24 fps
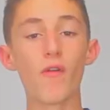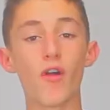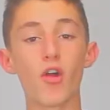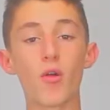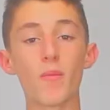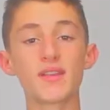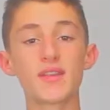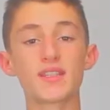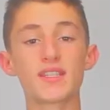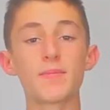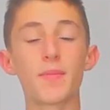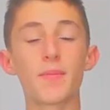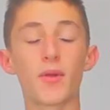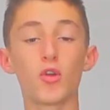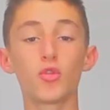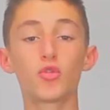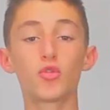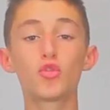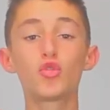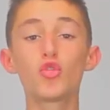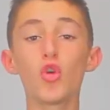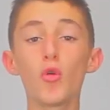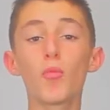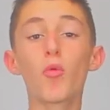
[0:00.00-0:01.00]
va commencer par le
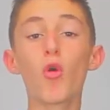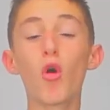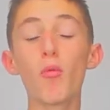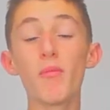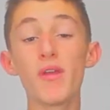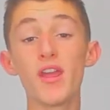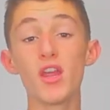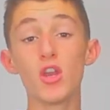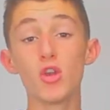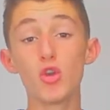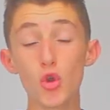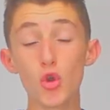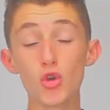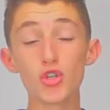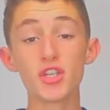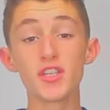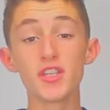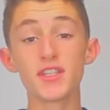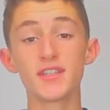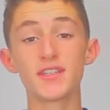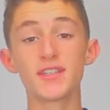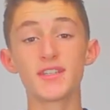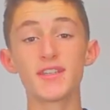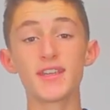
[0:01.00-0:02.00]
tout premier
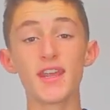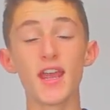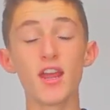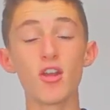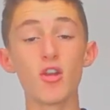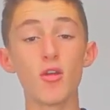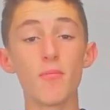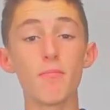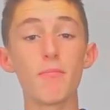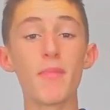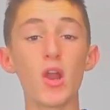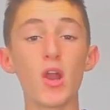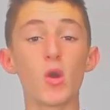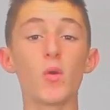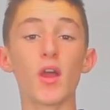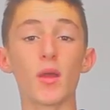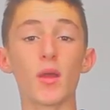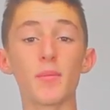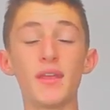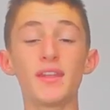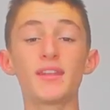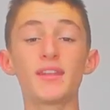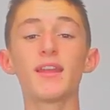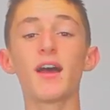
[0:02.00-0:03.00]
logiciel
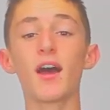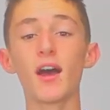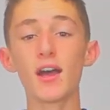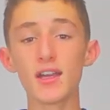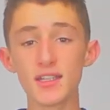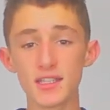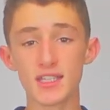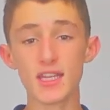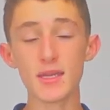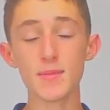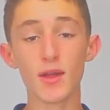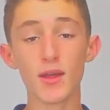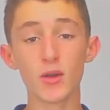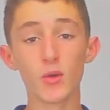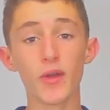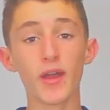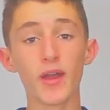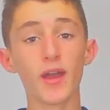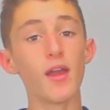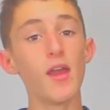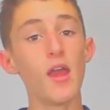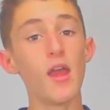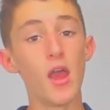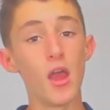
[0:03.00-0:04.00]
Malwarebit
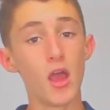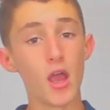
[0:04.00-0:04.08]
Anti-Malware.